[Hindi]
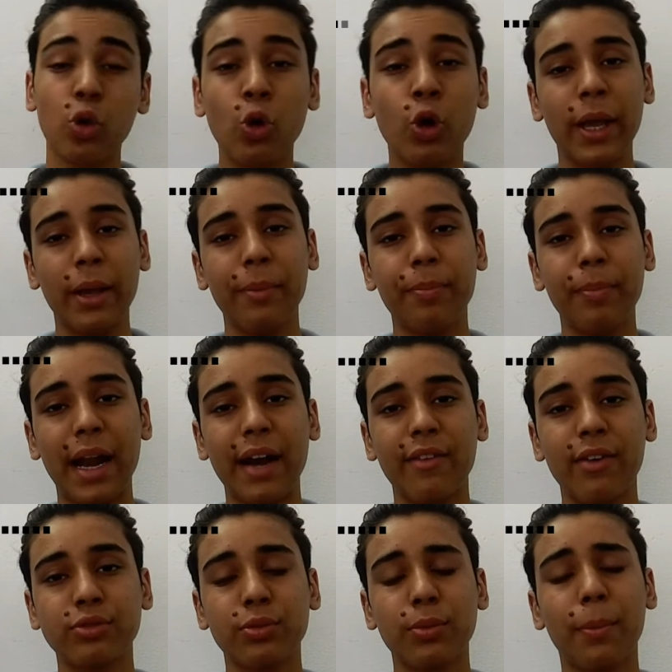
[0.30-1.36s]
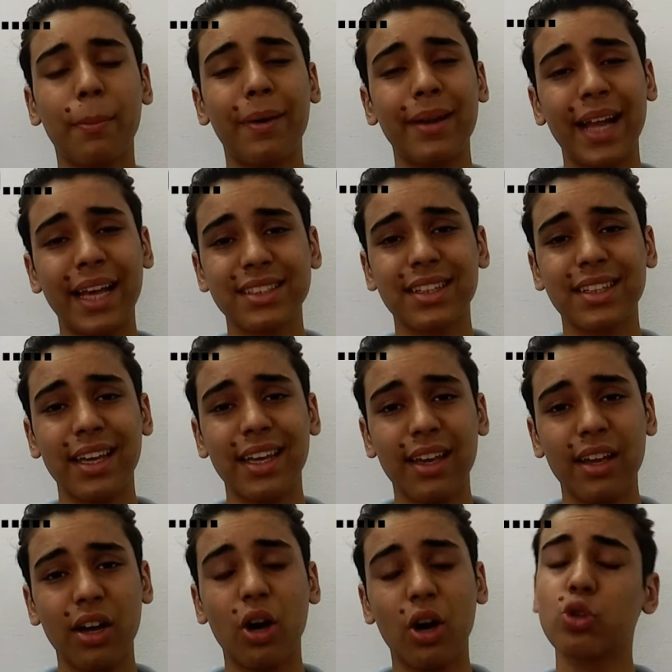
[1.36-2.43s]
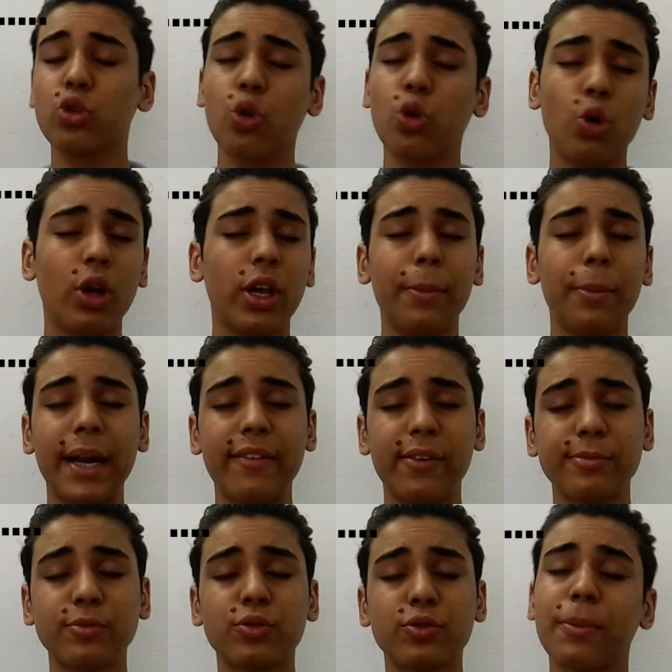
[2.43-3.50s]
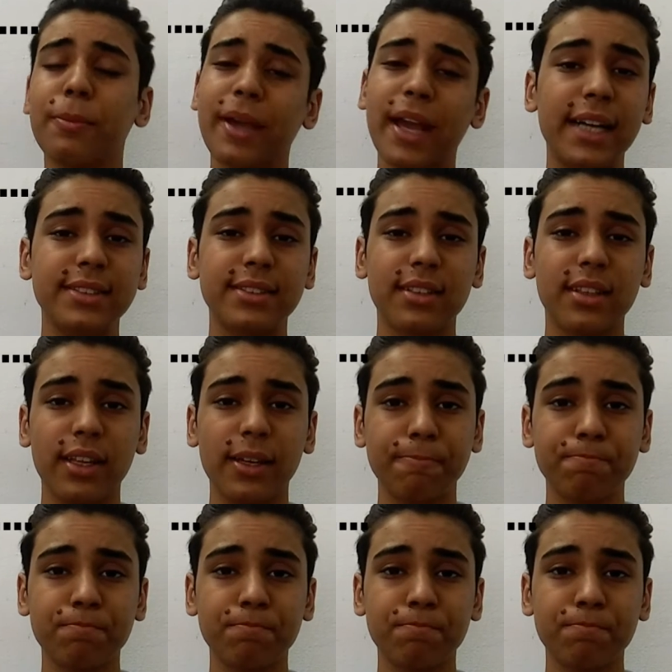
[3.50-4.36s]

दोनों ही प्लेटफॉर्म्स में बना सकते हैं और दोनों ही प्लेटफॉर्म्स में बिगाड़ सकते